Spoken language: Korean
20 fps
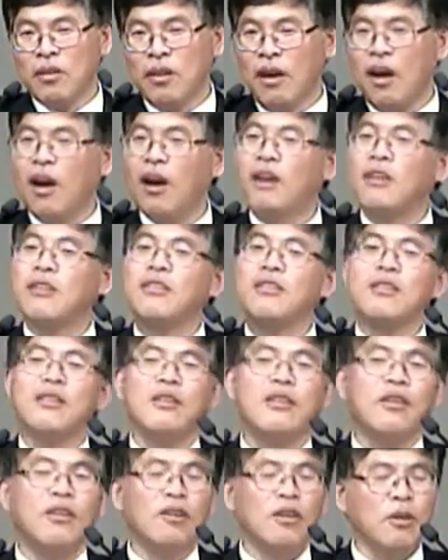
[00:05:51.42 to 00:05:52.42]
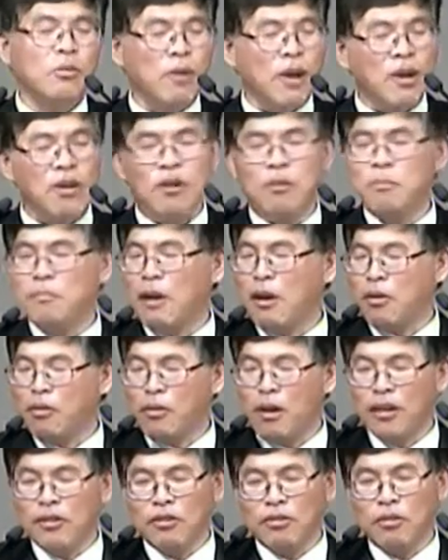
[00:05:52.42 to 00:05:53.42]
아, 그렇게 웰컴 받고
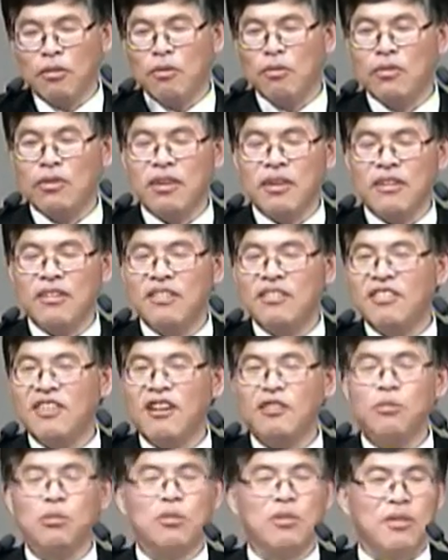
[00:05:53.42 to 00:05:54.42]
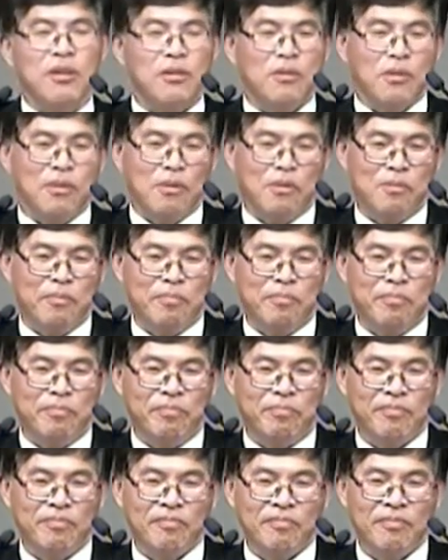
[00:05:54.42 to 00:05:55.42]
가는 선교사의 끝이 안 좋더라고요.
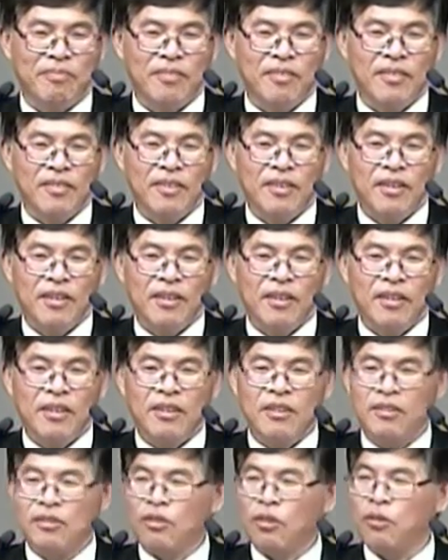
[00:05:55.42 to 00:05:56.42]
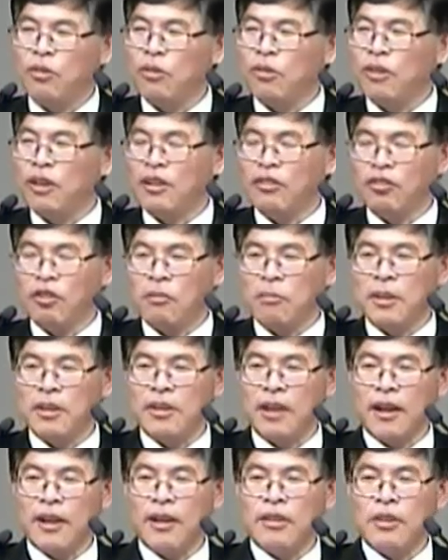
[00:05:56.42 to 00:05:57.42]
선교사가 처음에
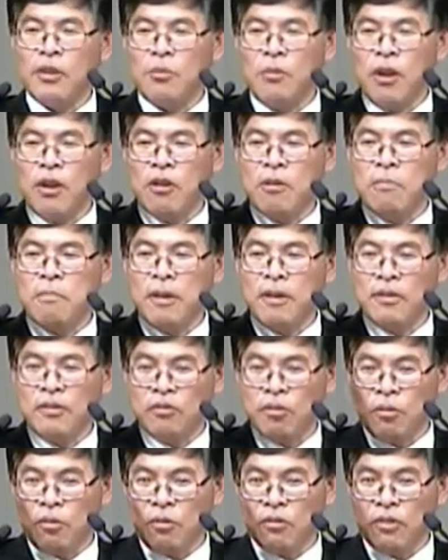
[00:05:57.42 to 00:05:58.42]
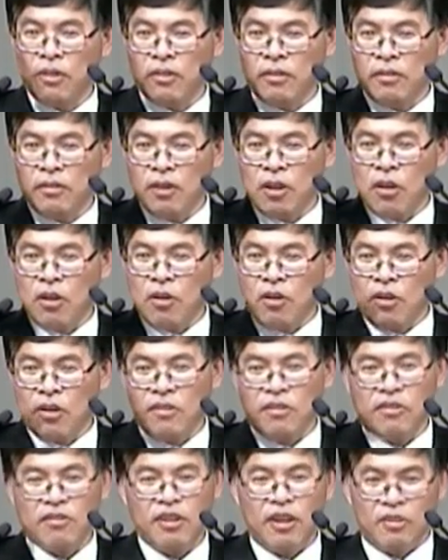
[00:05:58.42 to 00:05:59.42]
딱 갔는데 웰컴 받는 선교사는 거의
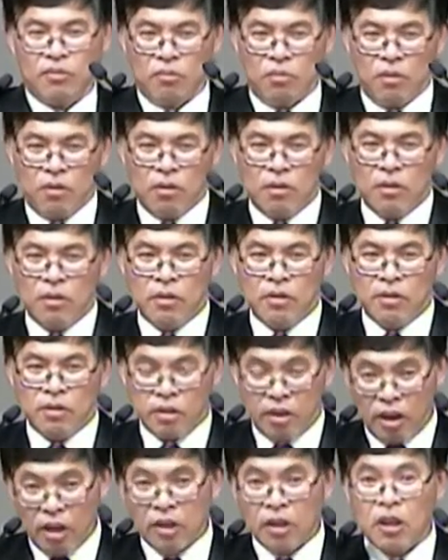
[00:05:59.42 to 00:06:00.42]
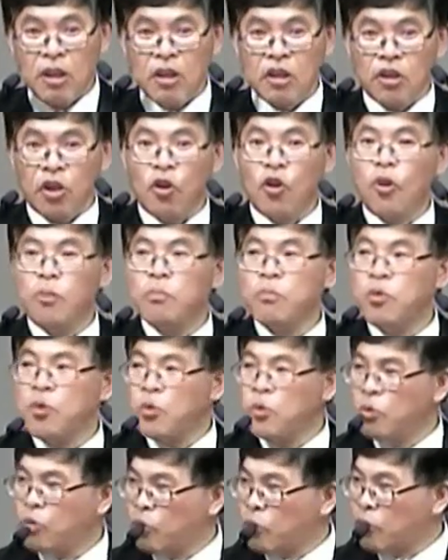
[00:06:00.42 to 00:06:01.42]
끝이 안 좋아요. 제가
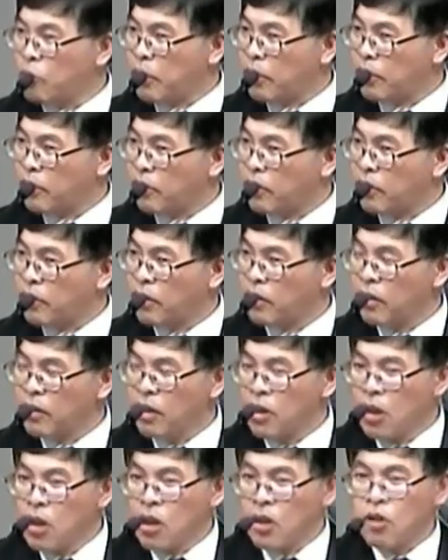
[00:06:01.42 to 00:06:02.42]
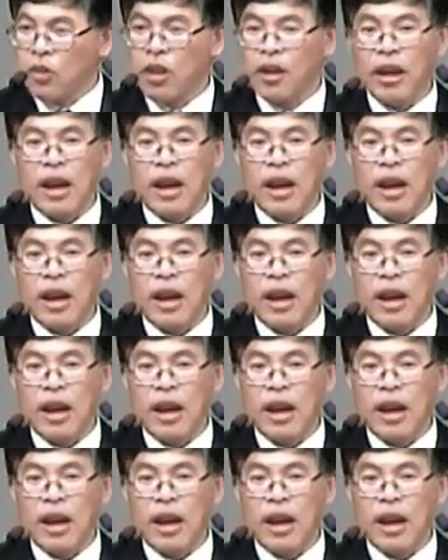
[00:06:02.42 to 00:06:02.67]
경험론적으로 봤을 때. 근데